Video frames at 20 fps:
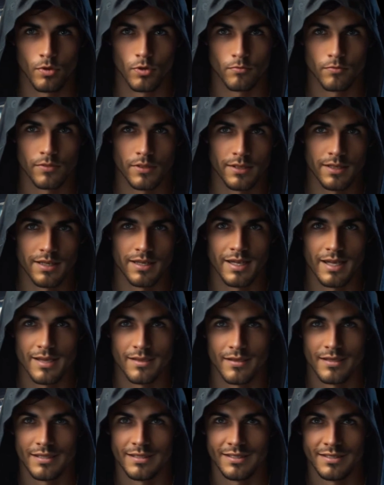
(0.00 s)
Polvere
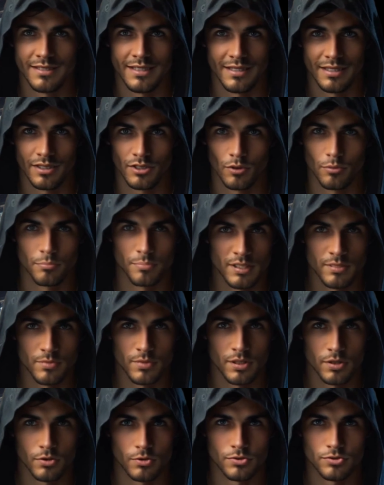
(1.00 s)
e ragnatele
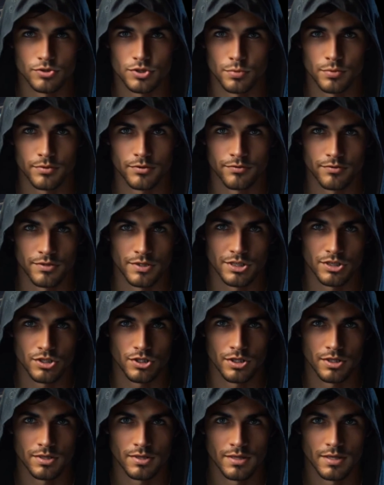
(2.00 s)
coprivano ogni
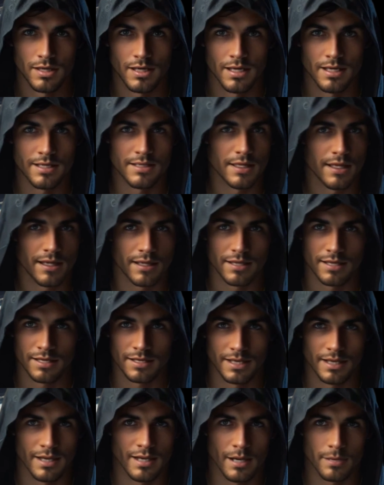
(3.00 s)
superficie e
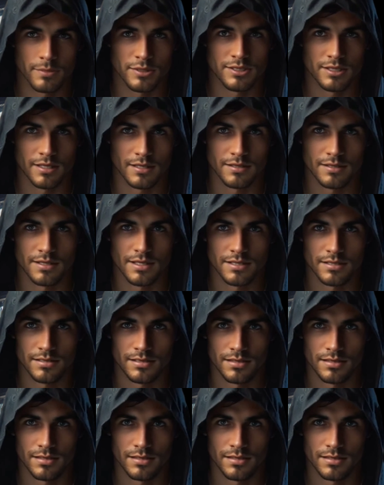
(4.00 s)
l'aria era pesante e